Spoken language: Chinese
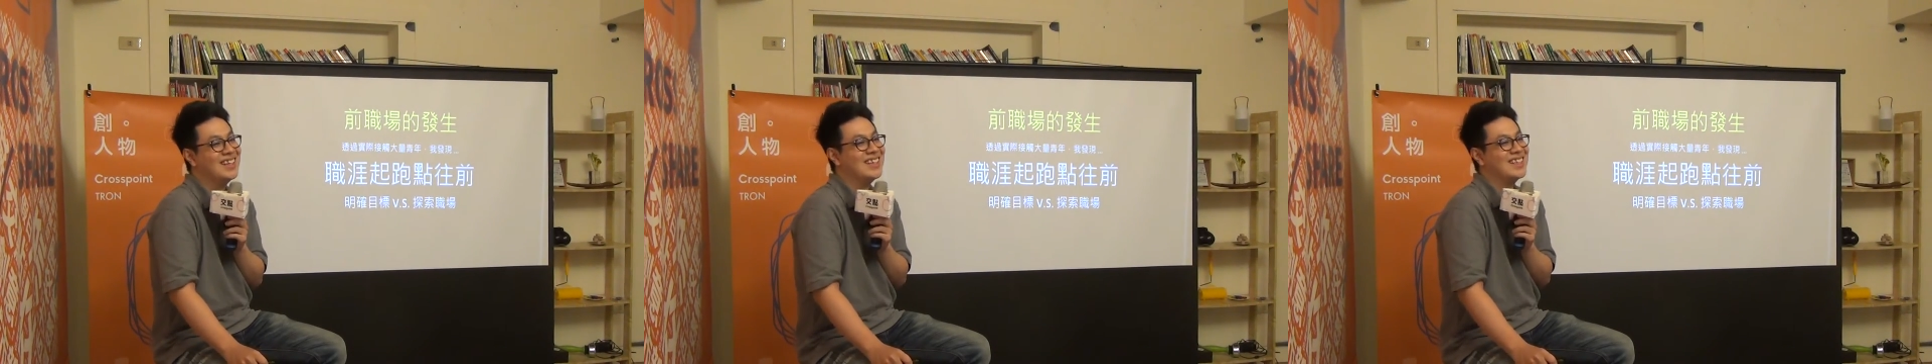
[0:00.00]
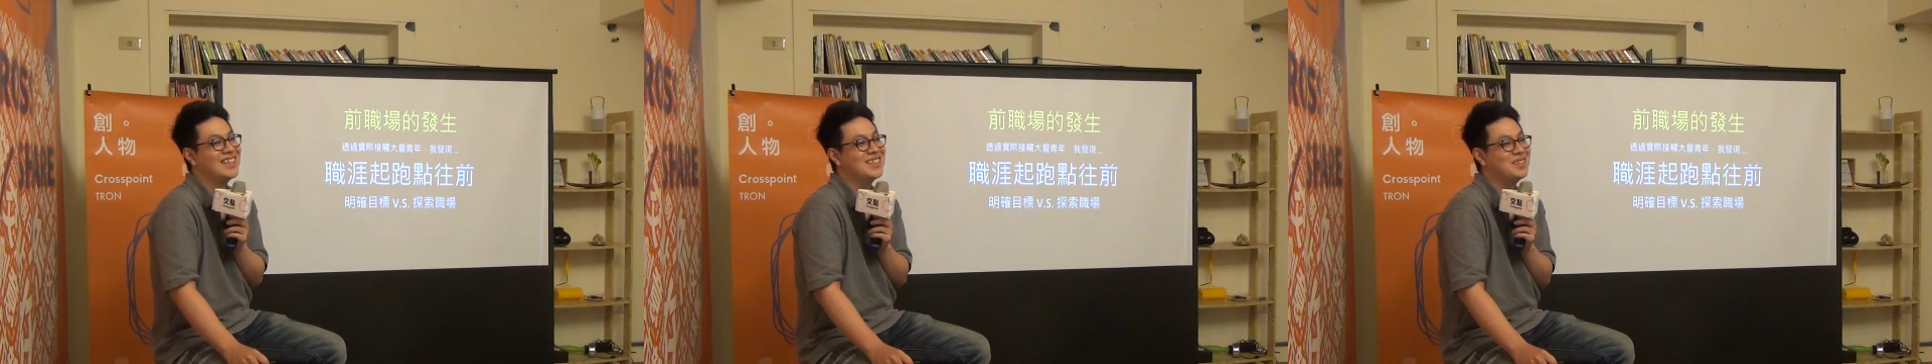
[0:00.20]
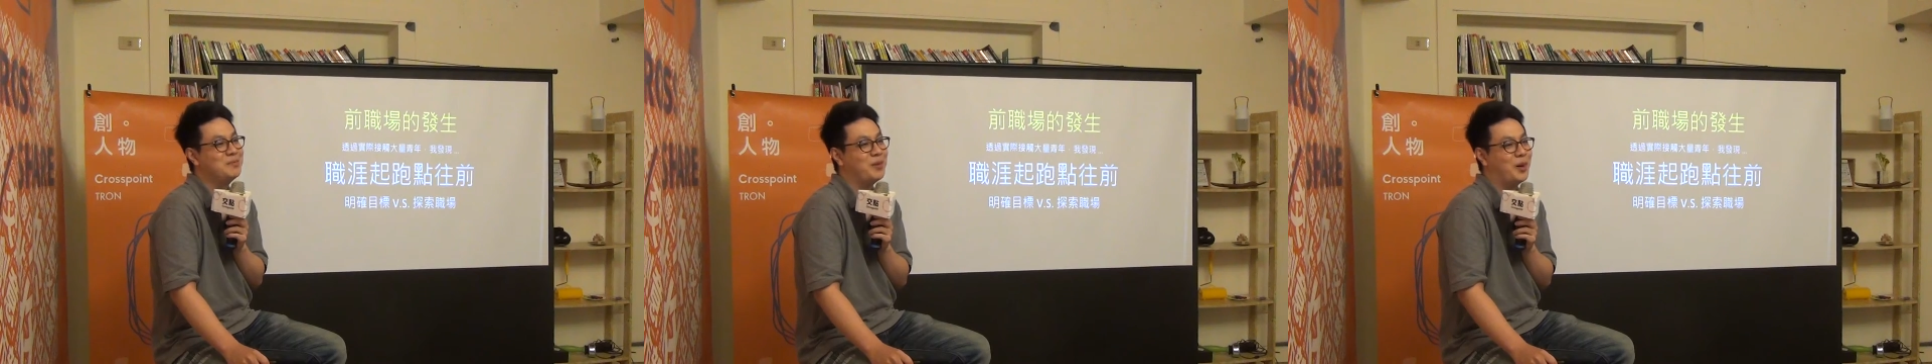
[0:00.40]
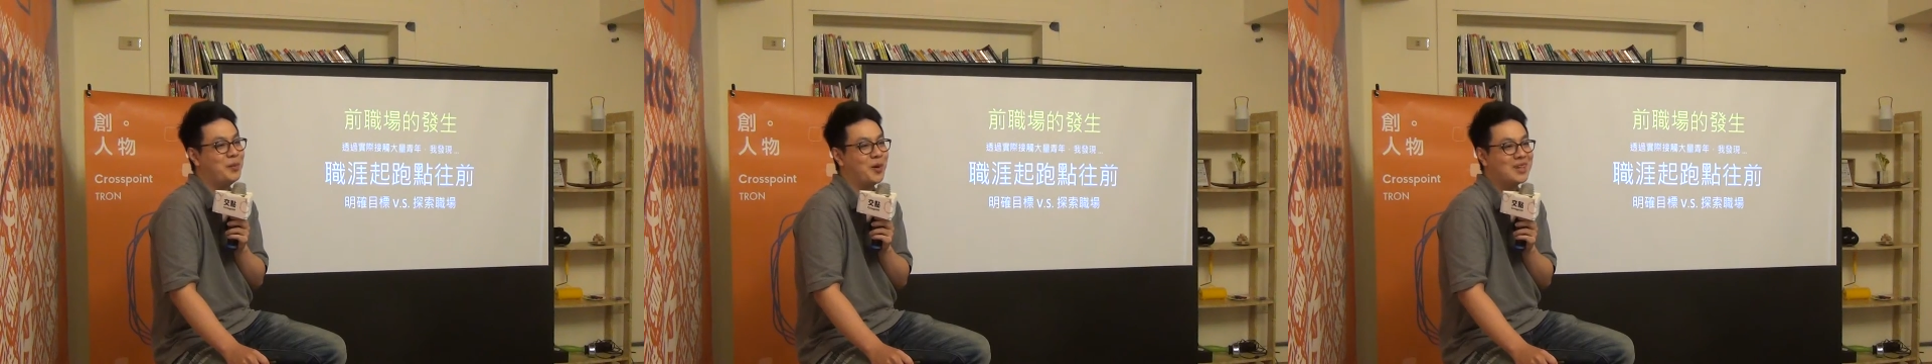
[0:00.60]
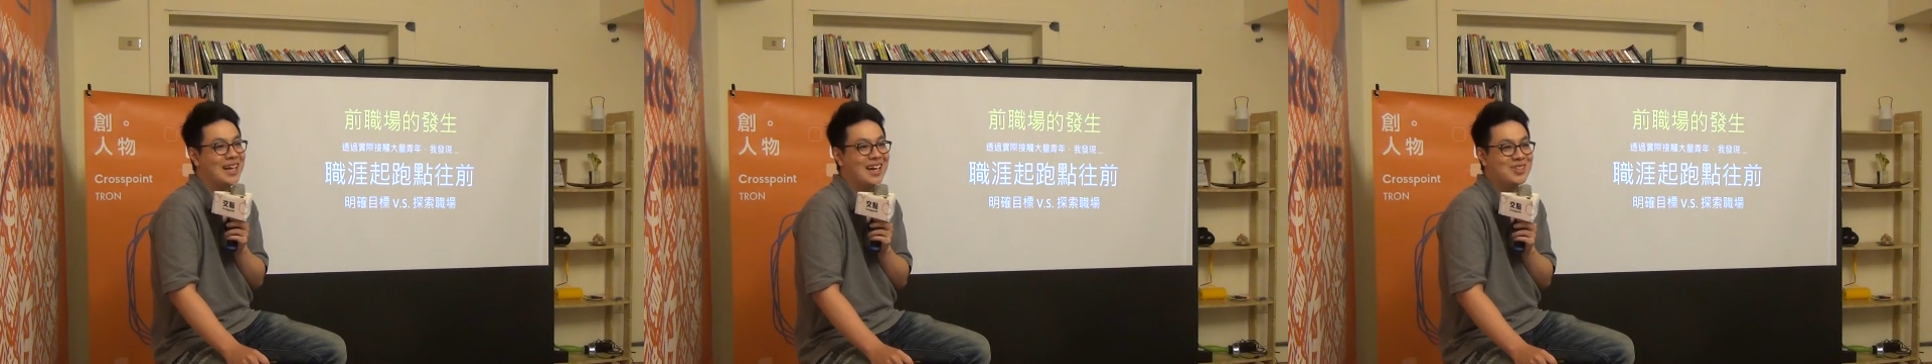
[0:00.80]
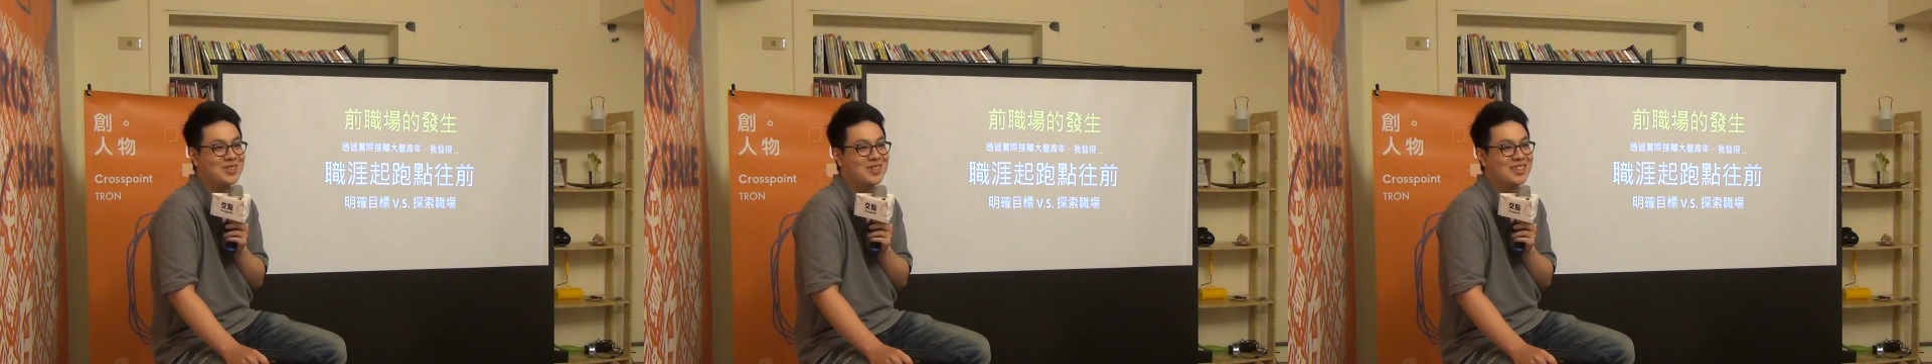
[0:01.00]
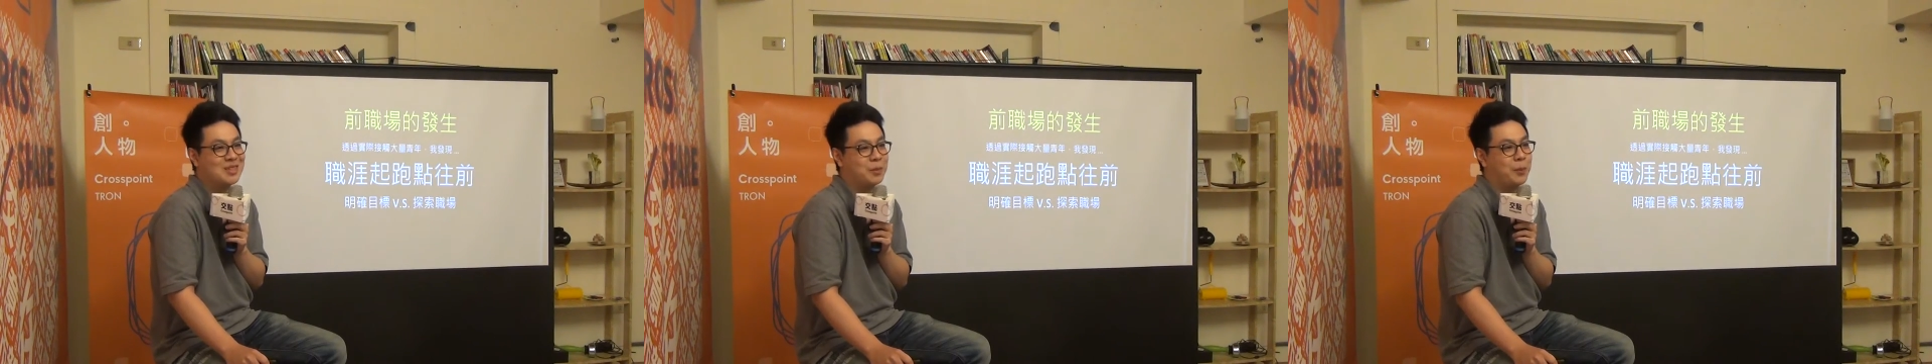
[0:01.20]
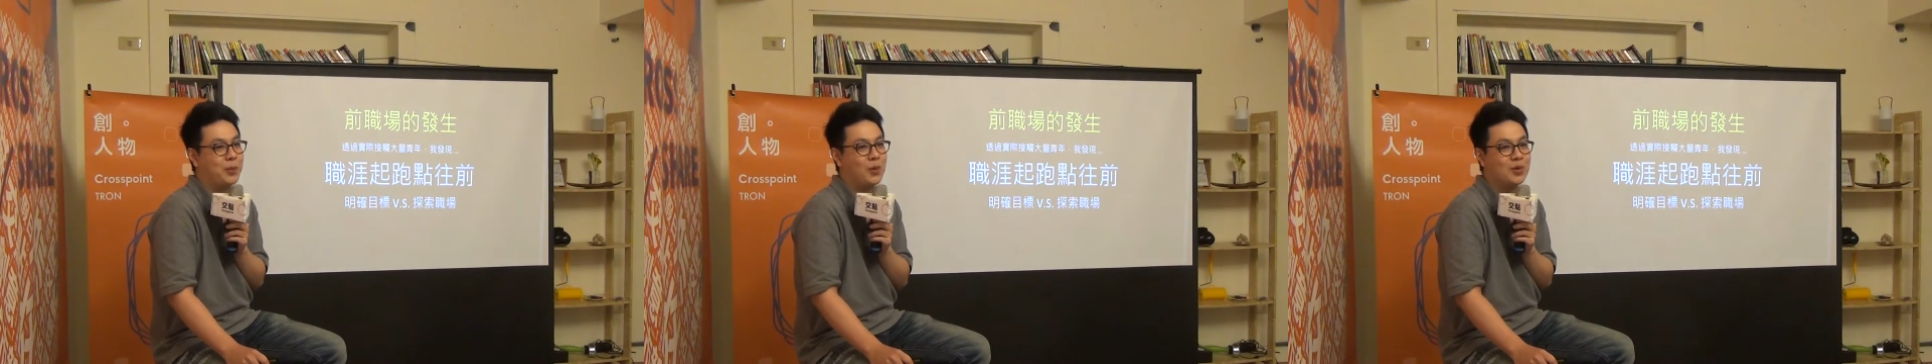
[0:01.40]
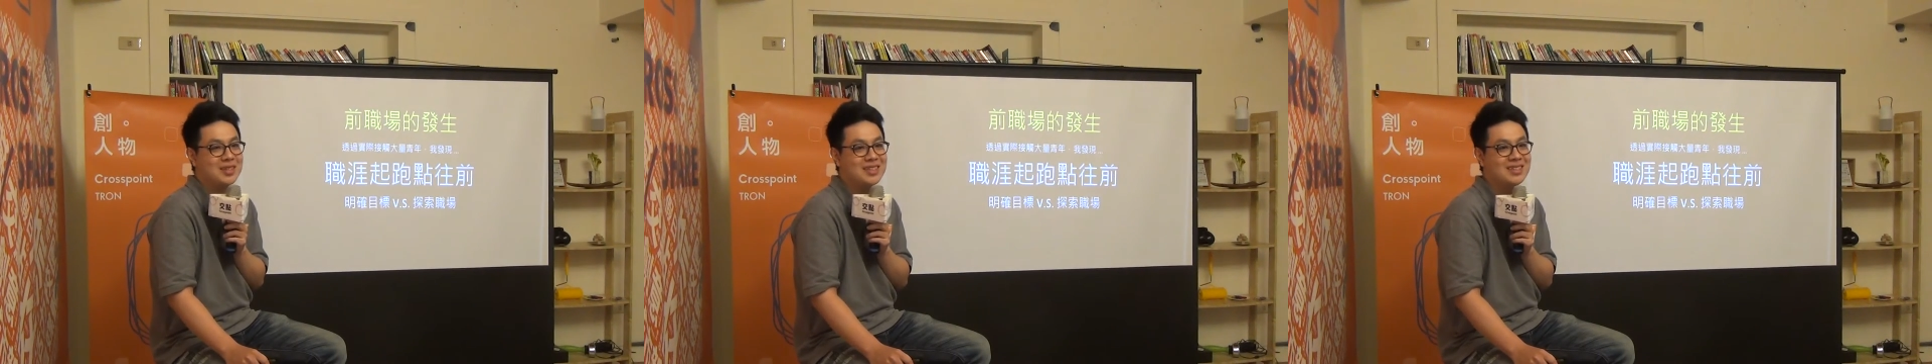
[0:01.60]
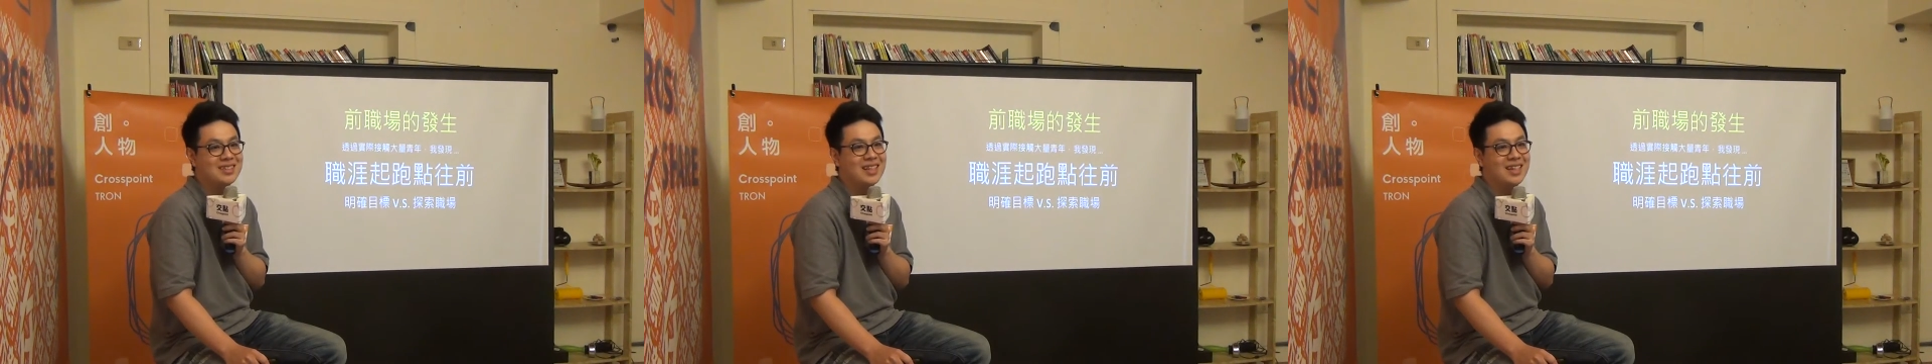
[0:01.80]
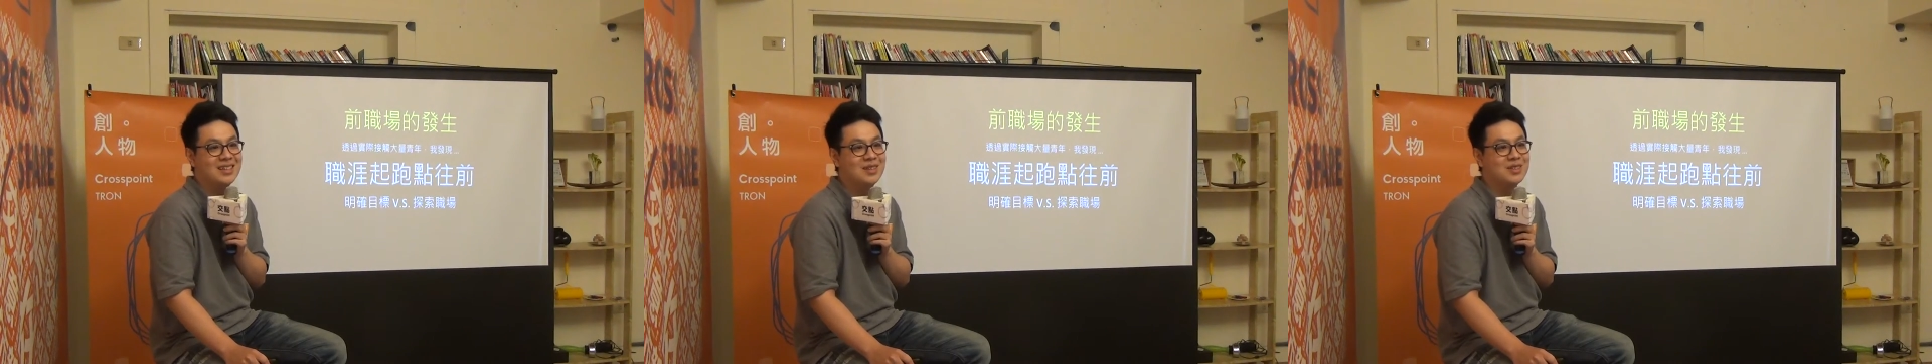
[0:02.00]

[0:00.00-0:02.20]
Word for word: 你这是某某大学什么博士类，